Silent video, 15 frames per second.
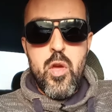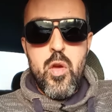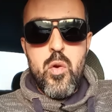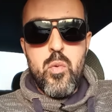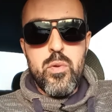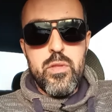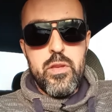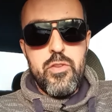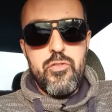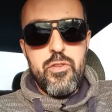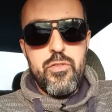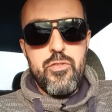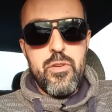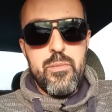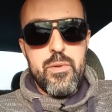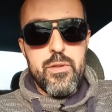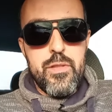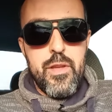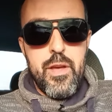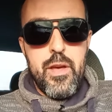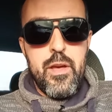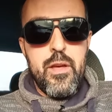وتعيش عيشة
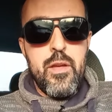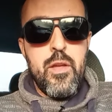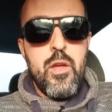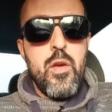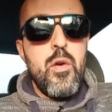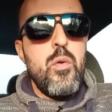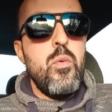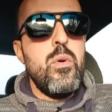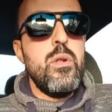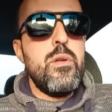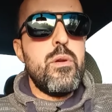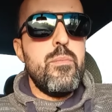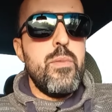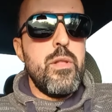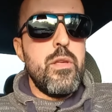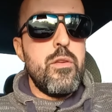مرتاحة واللي ربنا